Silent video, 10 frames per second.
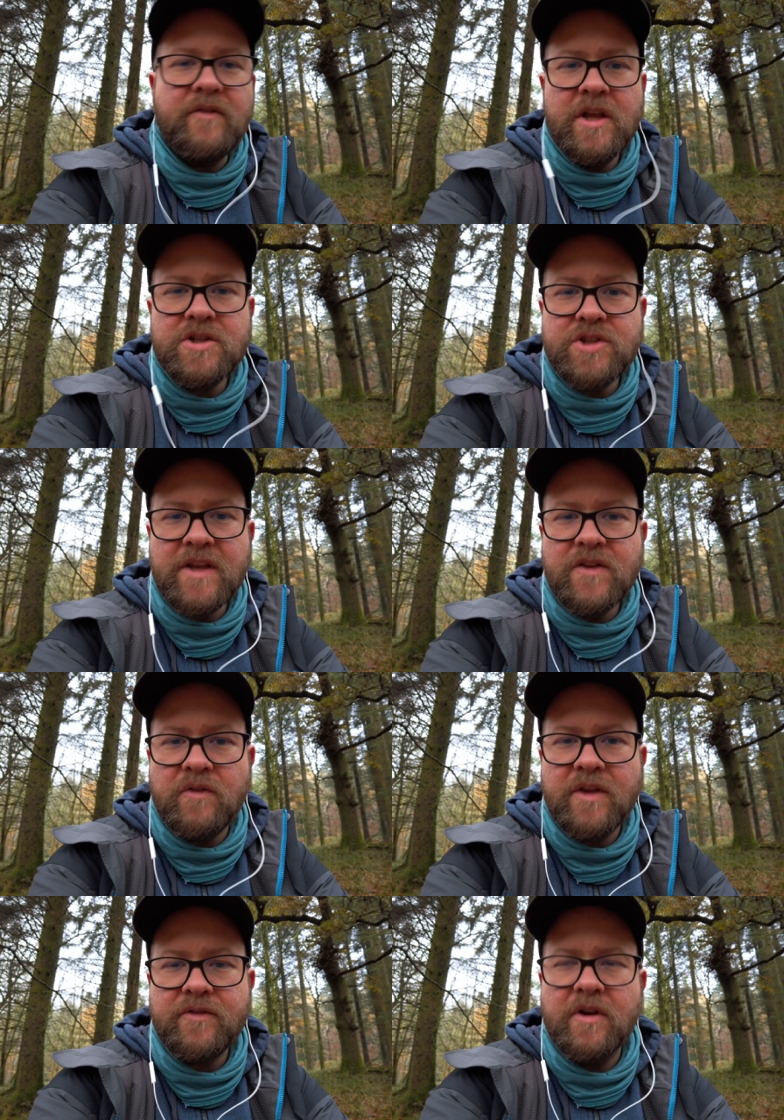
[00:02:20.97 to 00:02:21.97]
sein, weil hier stinkt
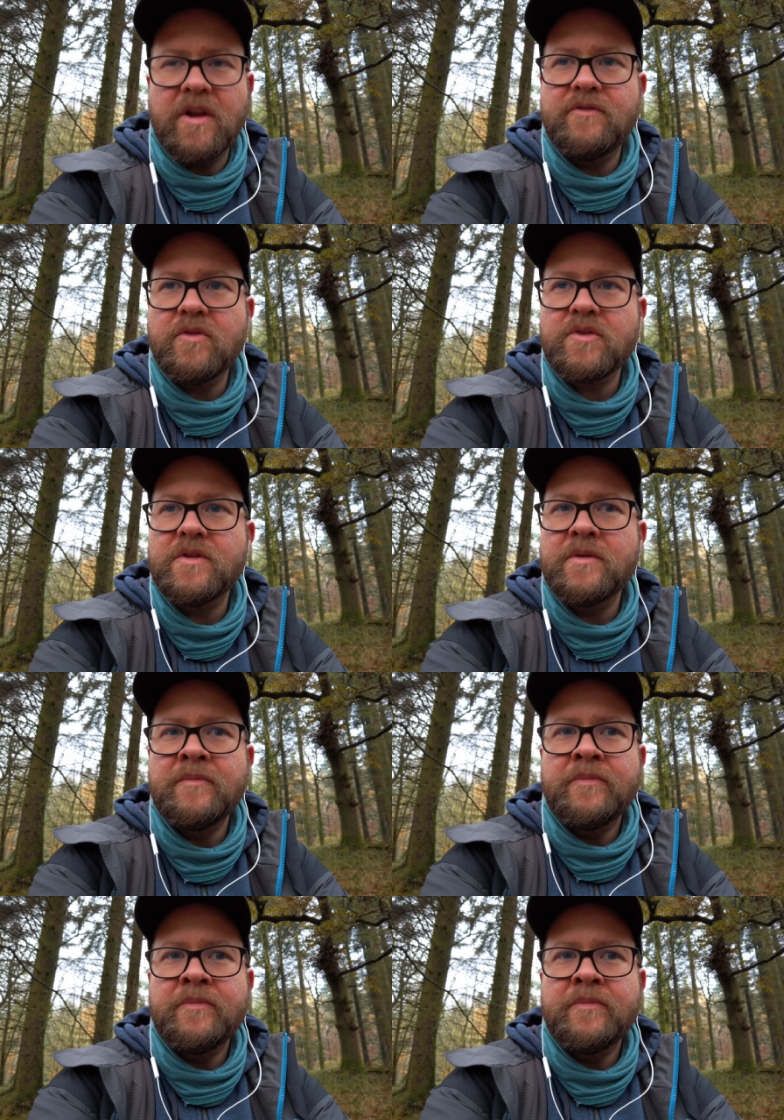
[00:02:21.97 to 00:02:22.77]
sowas von nach Fuchs.